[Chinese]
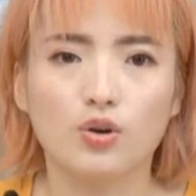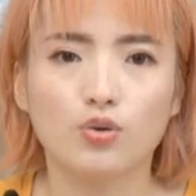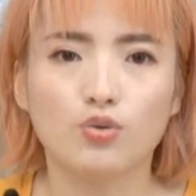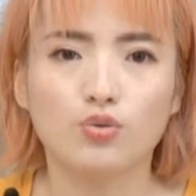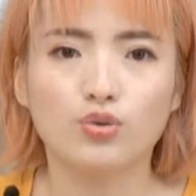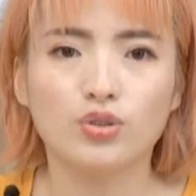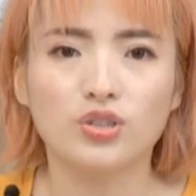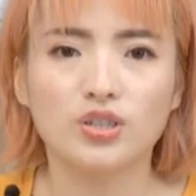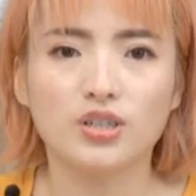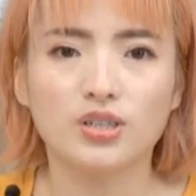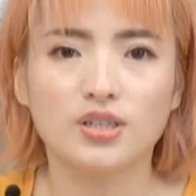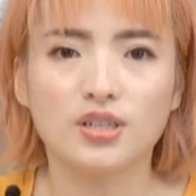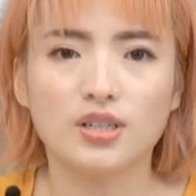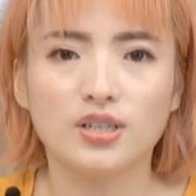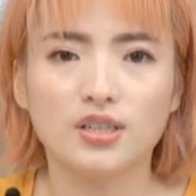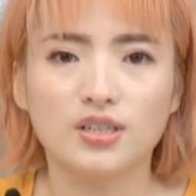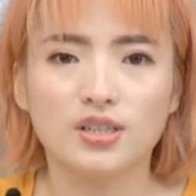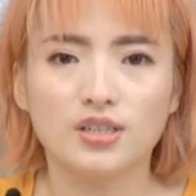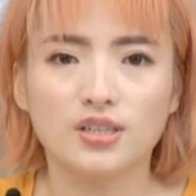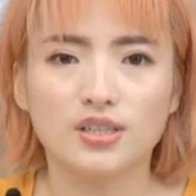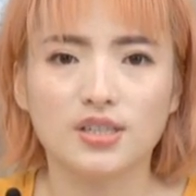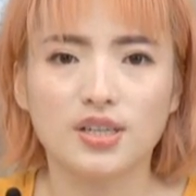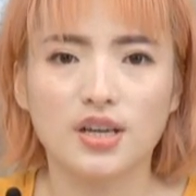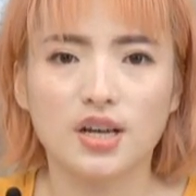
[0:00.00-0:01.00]
忽视身
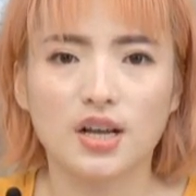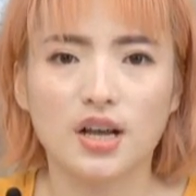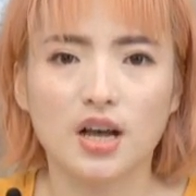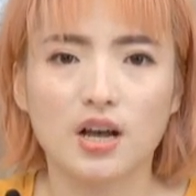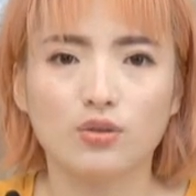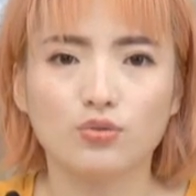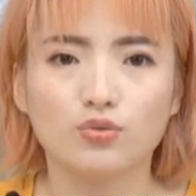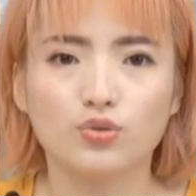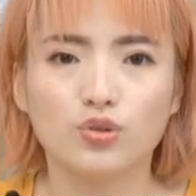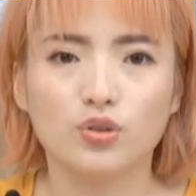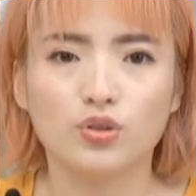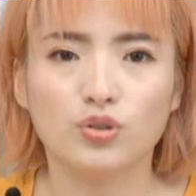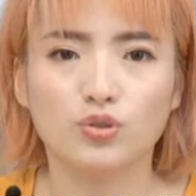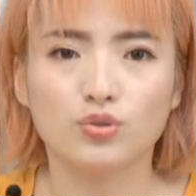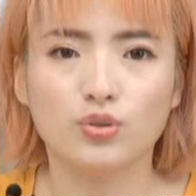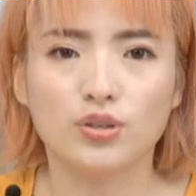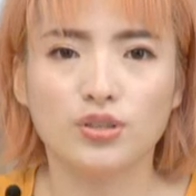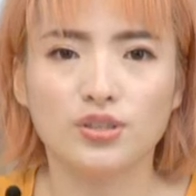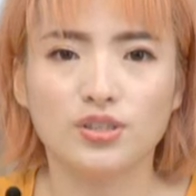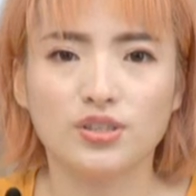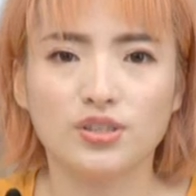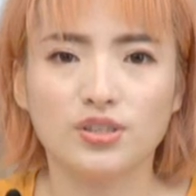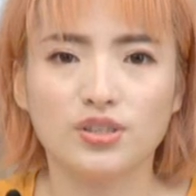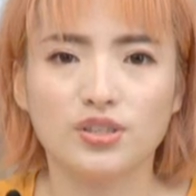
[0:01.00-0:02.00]
体健康，就是对
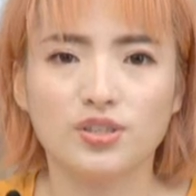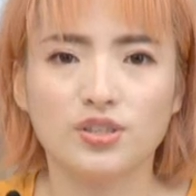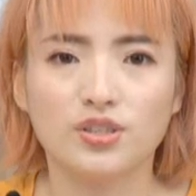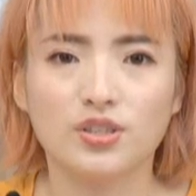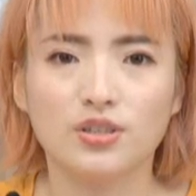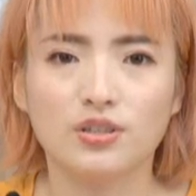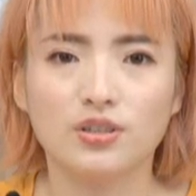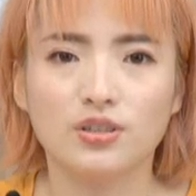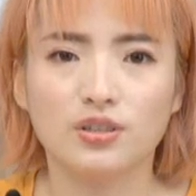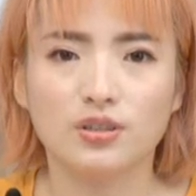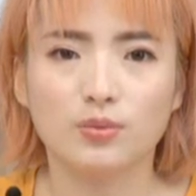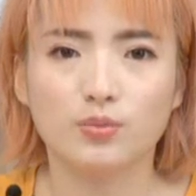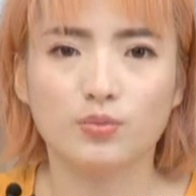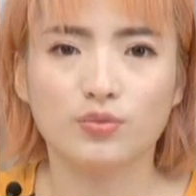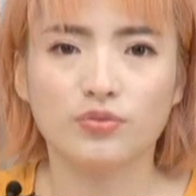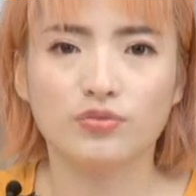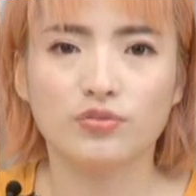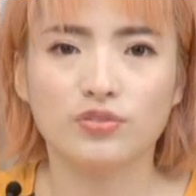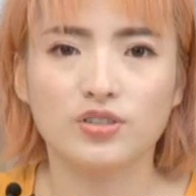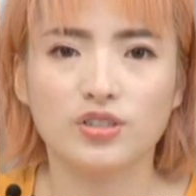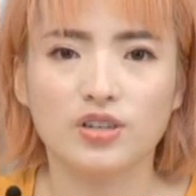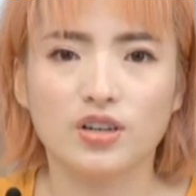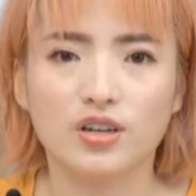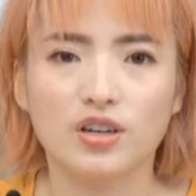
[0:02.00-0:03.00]
自己身体的不
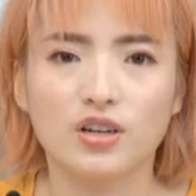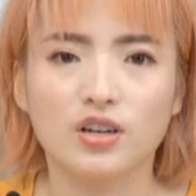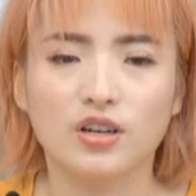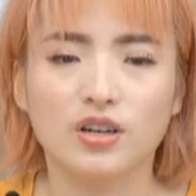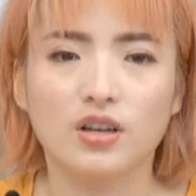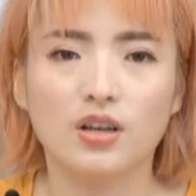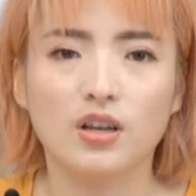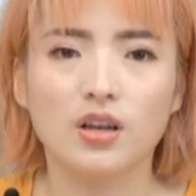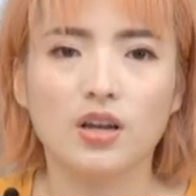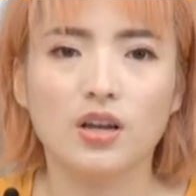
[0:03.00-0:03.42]
负责任。